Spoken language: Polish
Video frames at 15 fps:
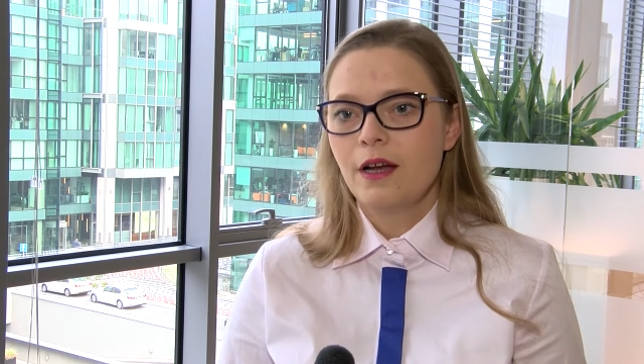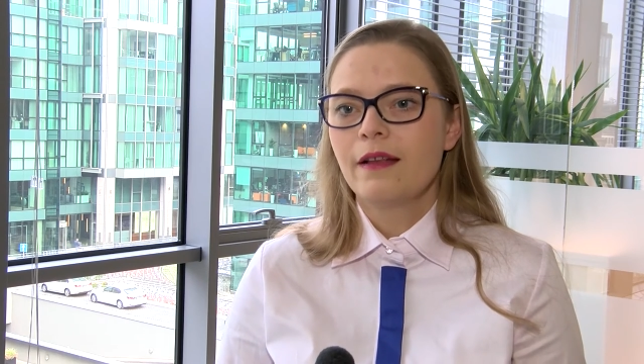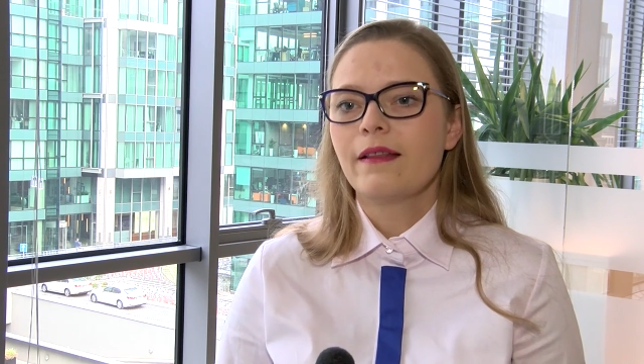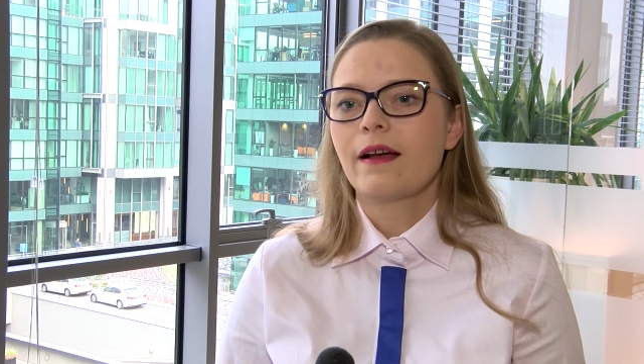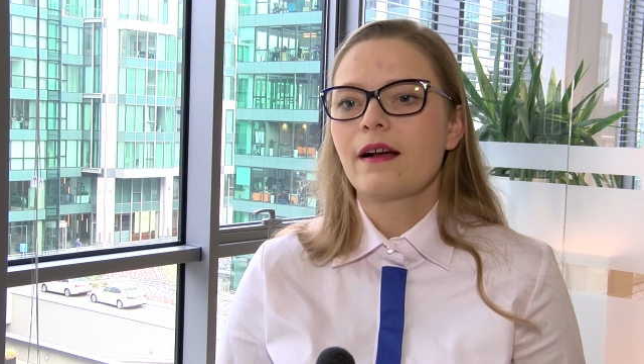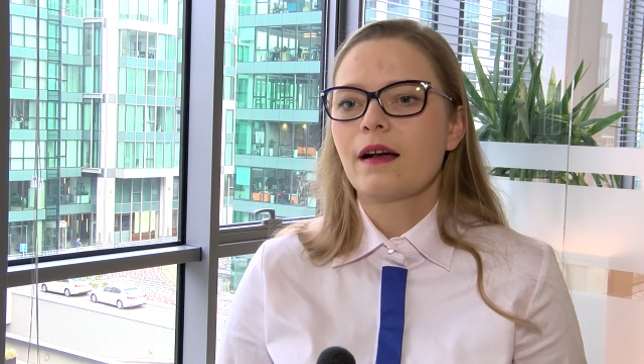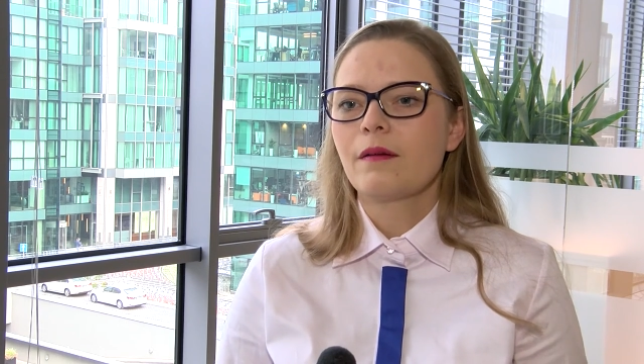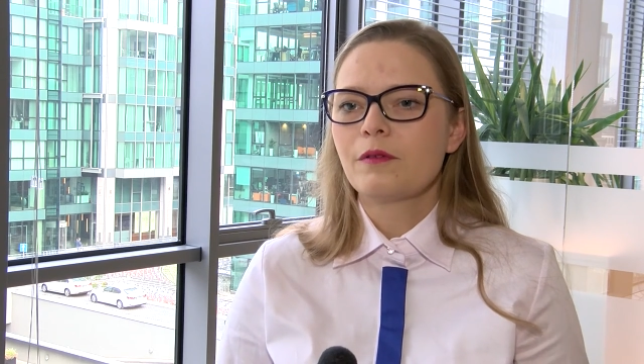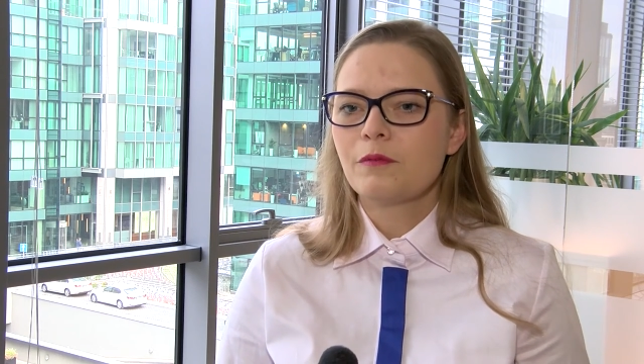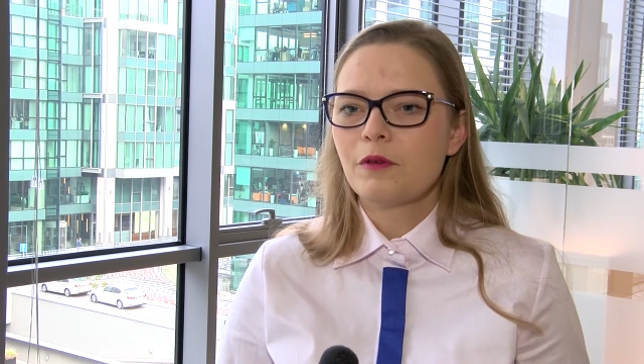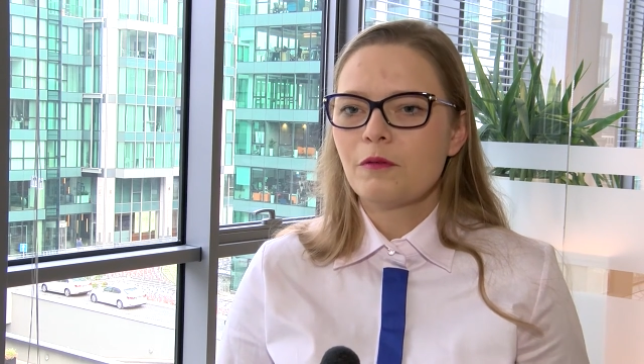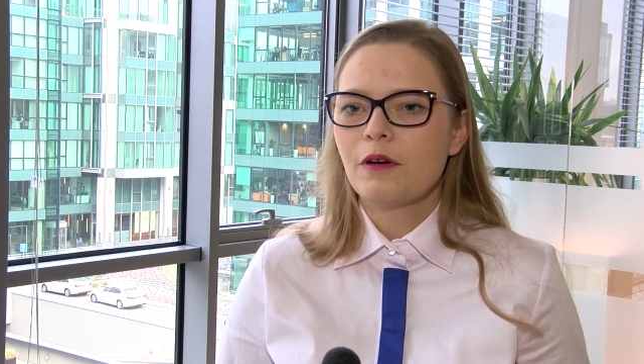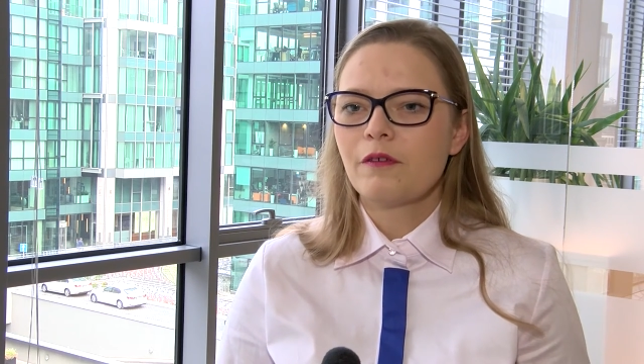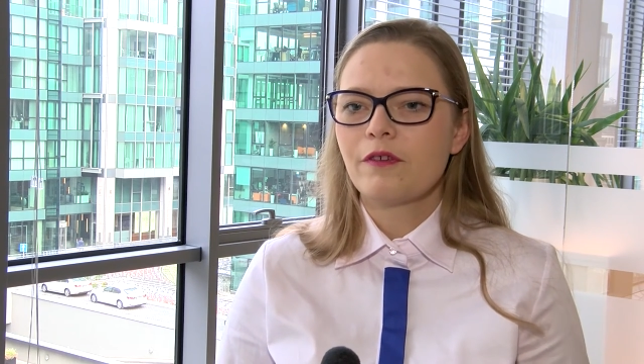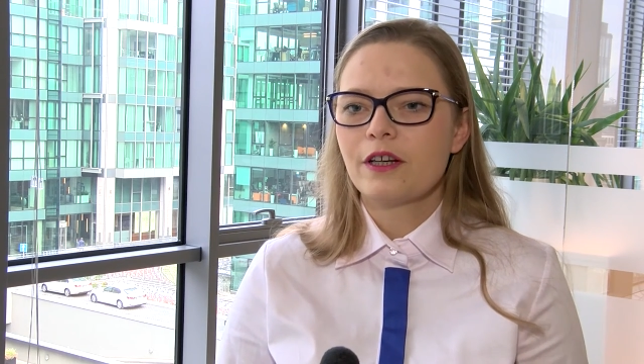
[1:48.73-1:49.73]
tak aby
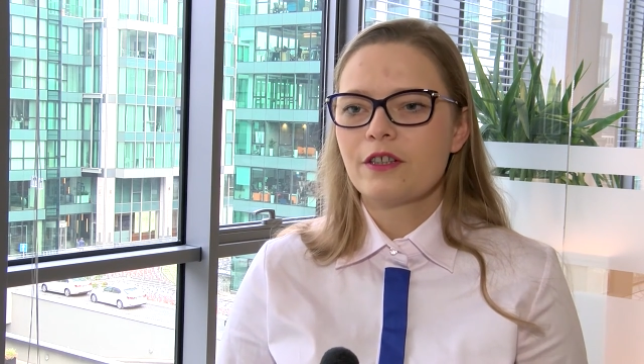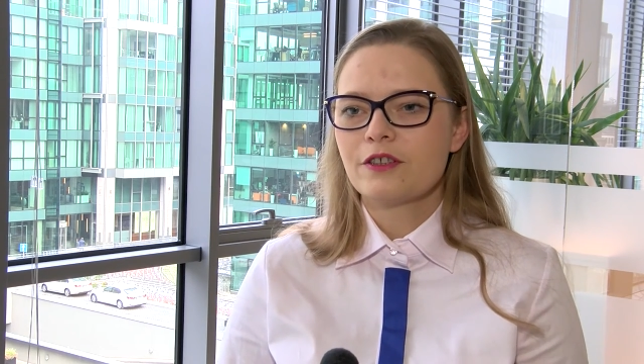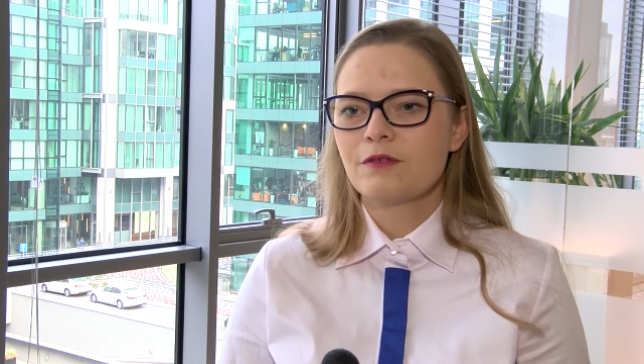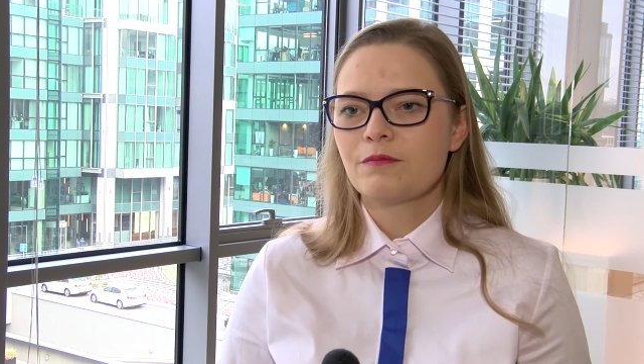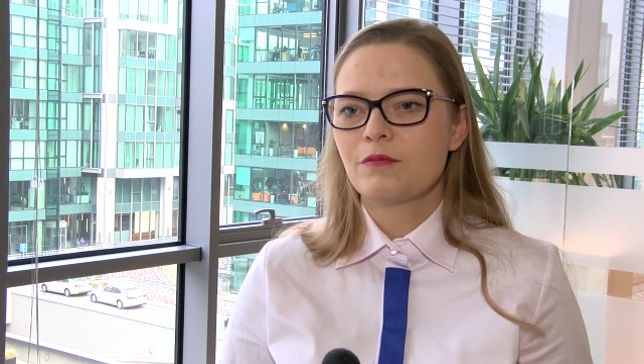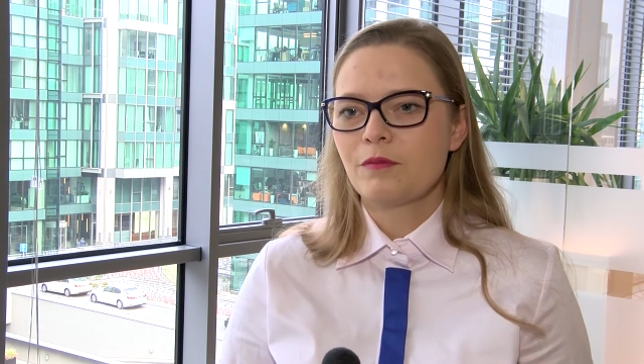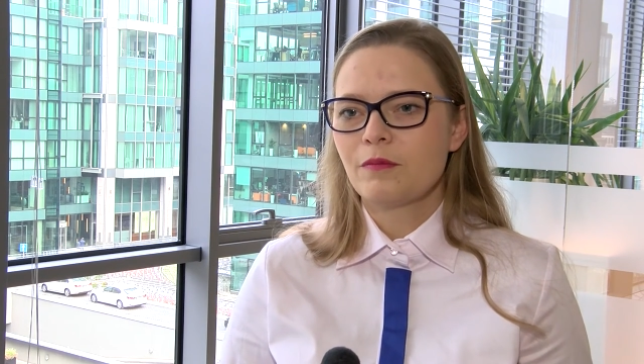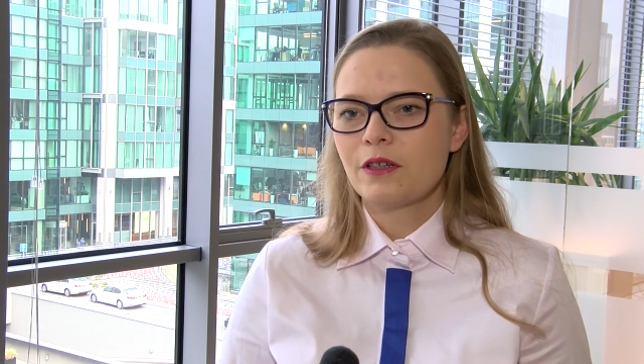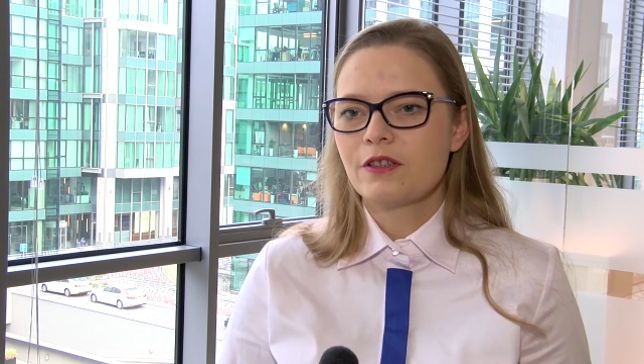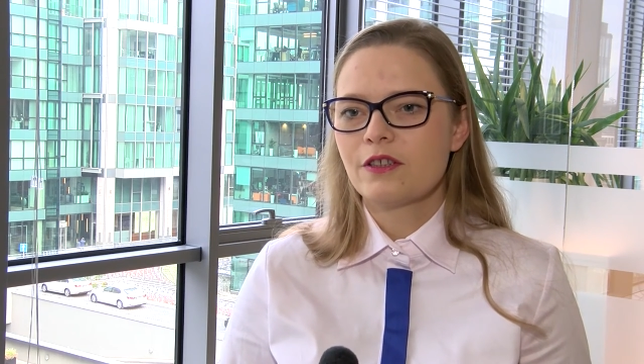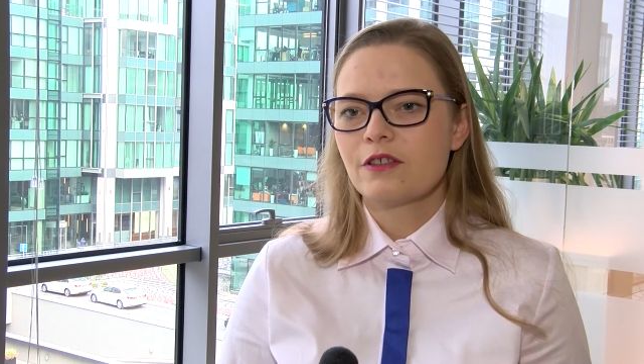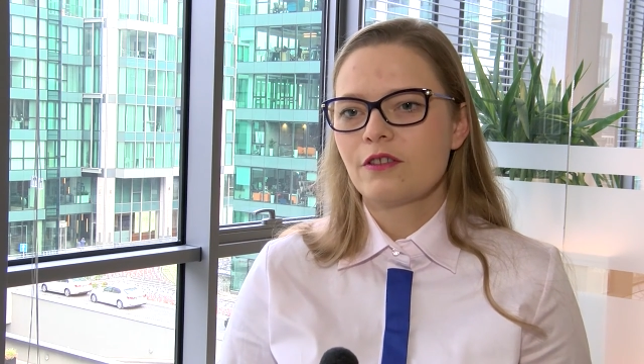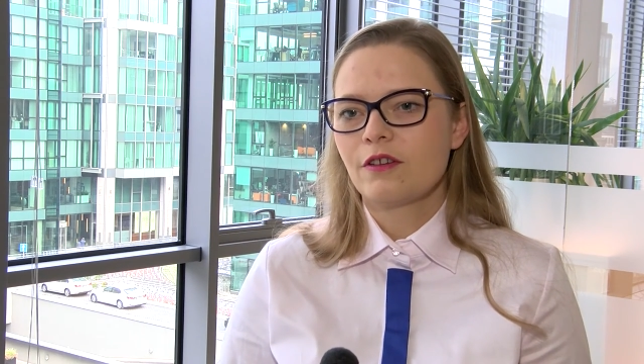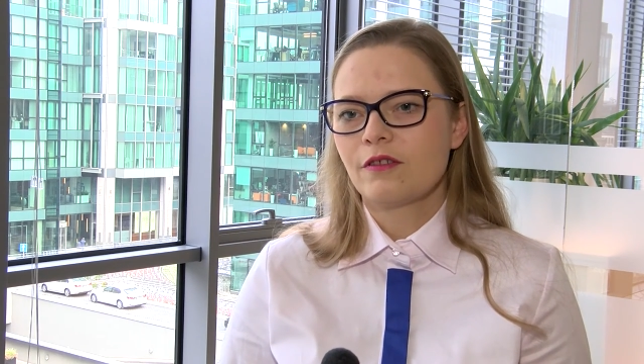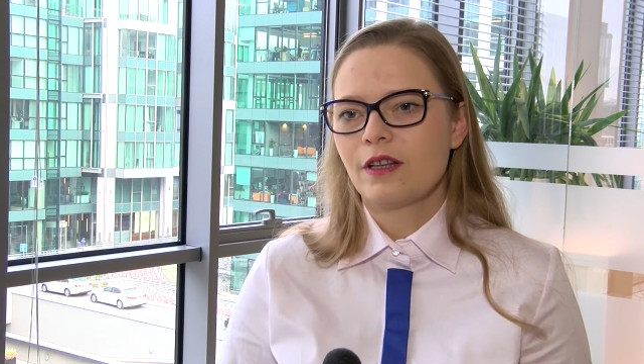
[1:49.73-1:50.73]
mogła w każdym
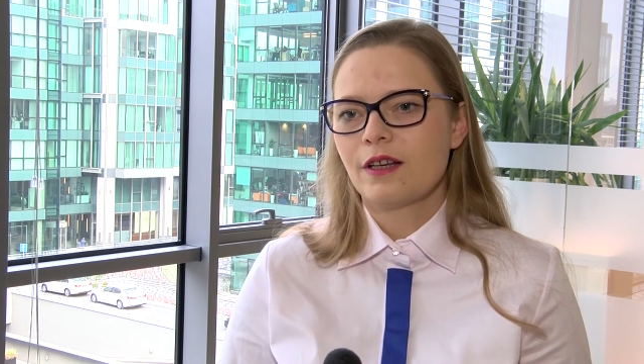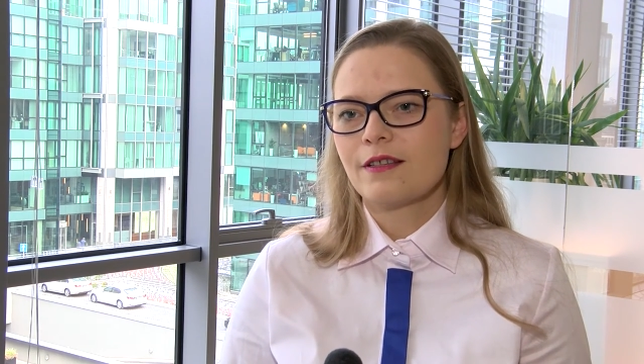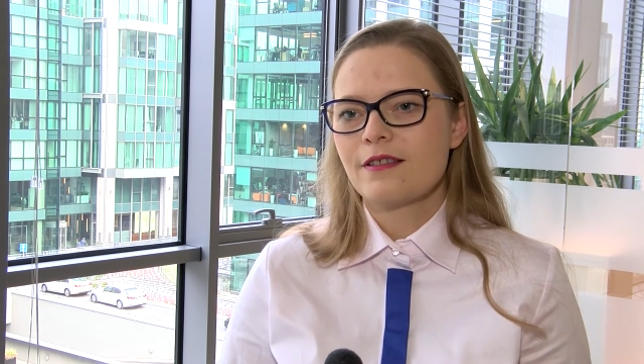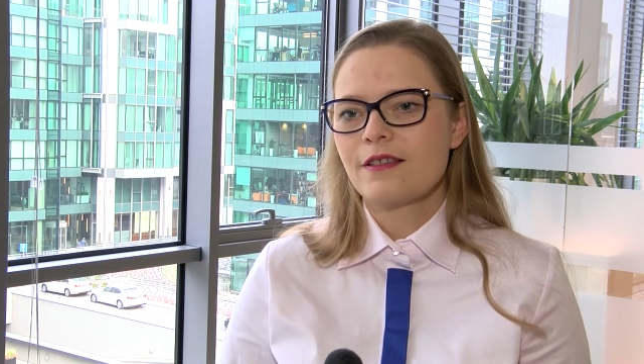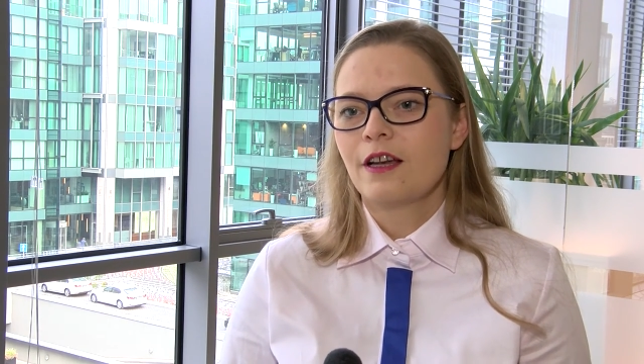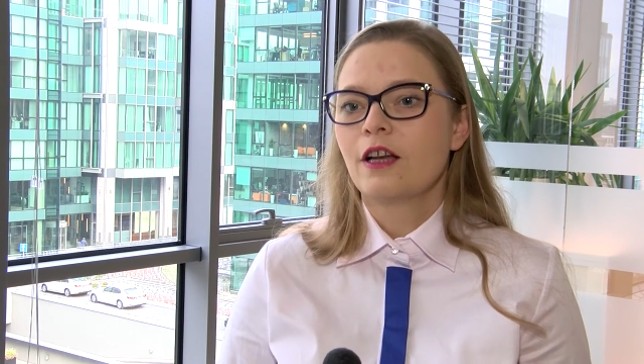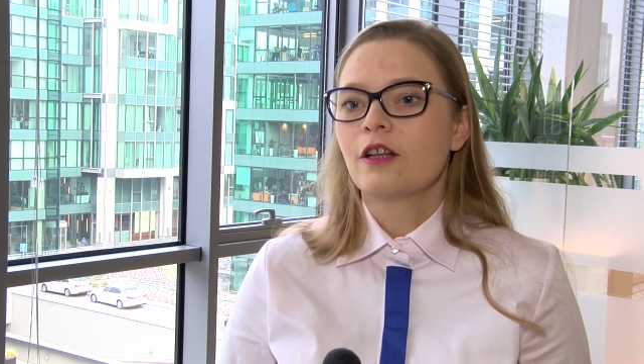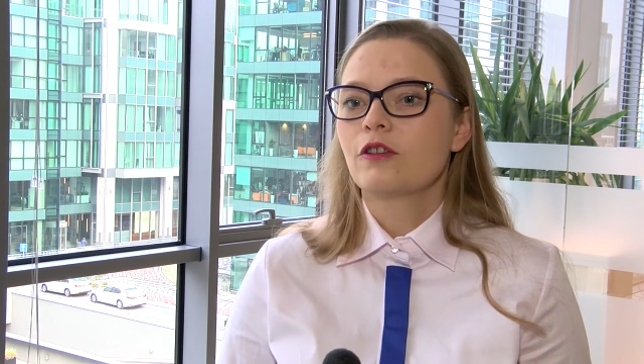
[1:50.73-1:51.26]
momencie do nas